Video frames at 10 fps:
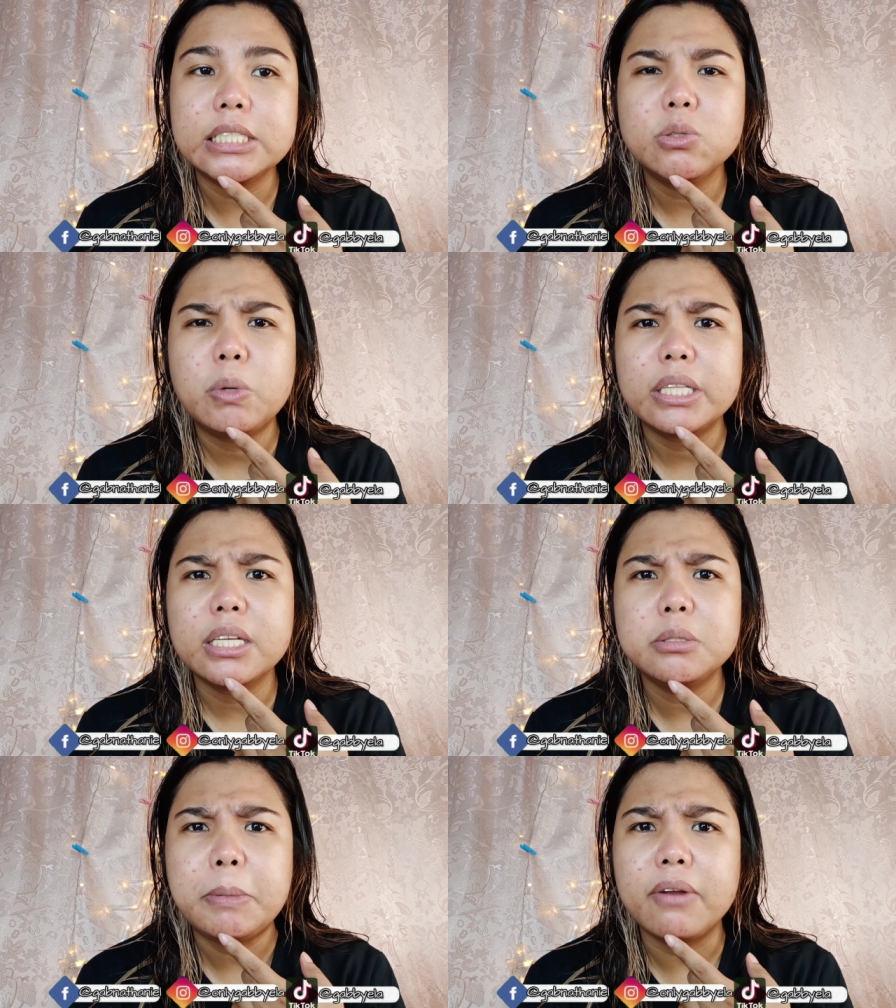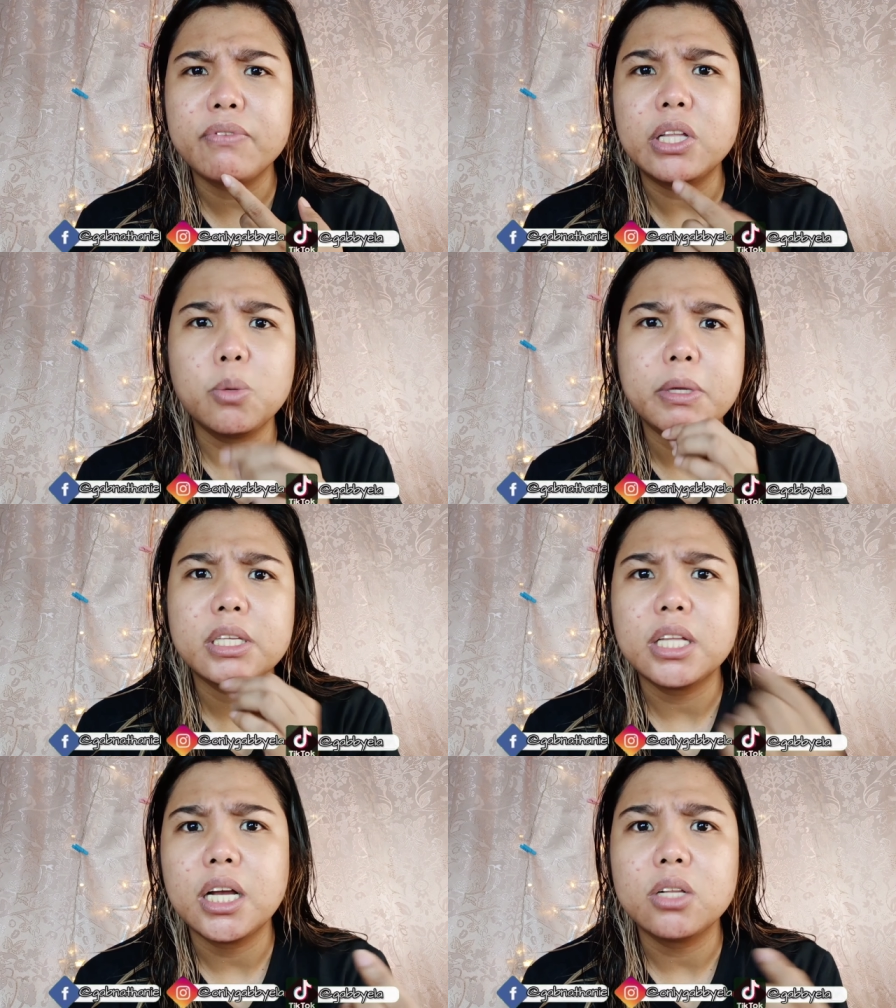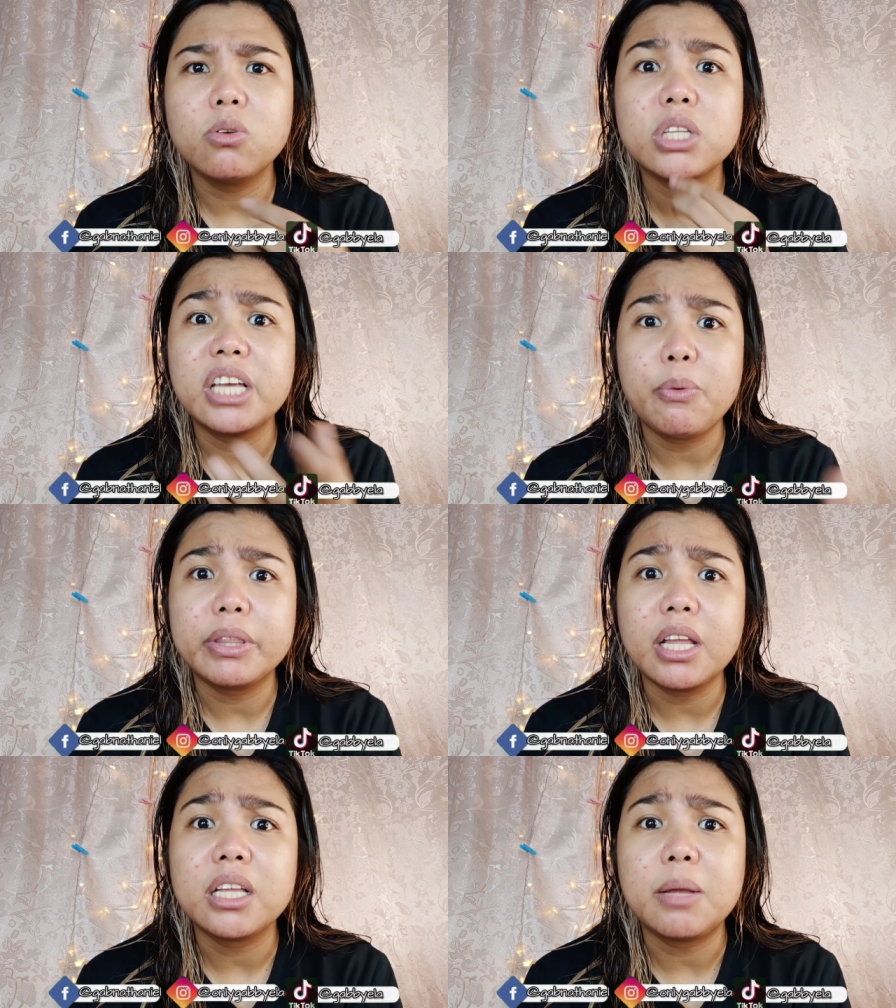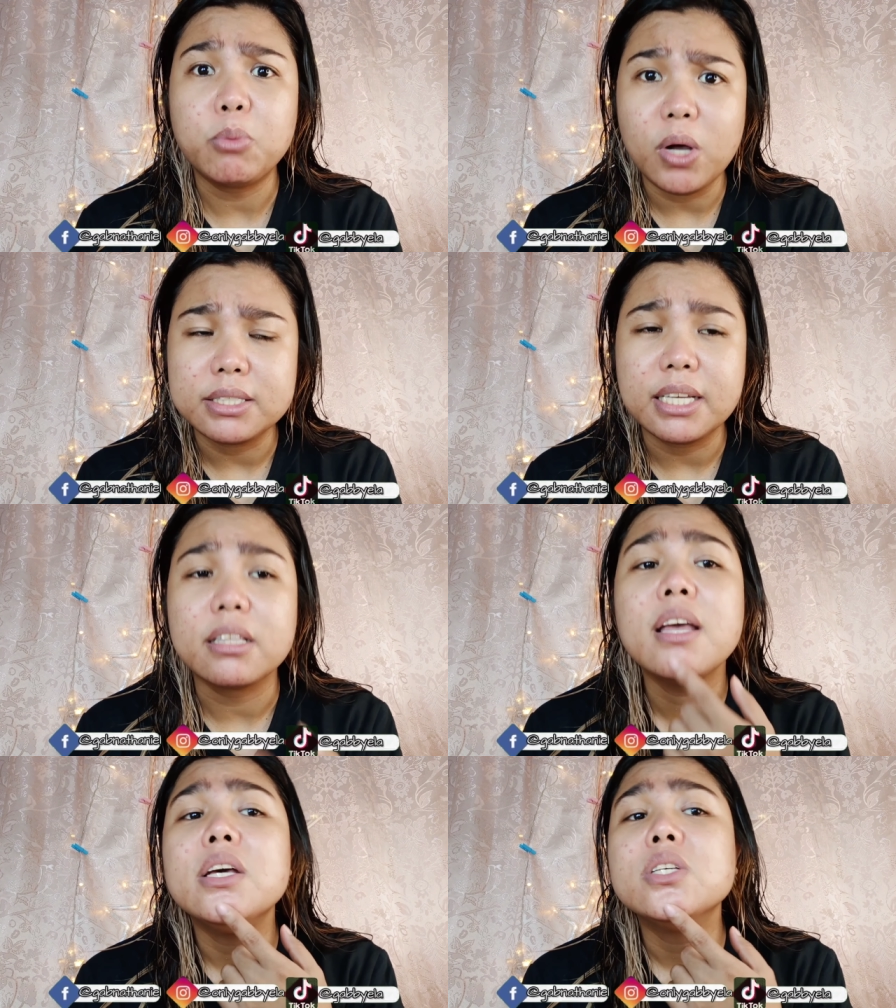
Kasi yung whiteheads, parang piling ko pag tinanggal ko, tigyawat na kinabukasan.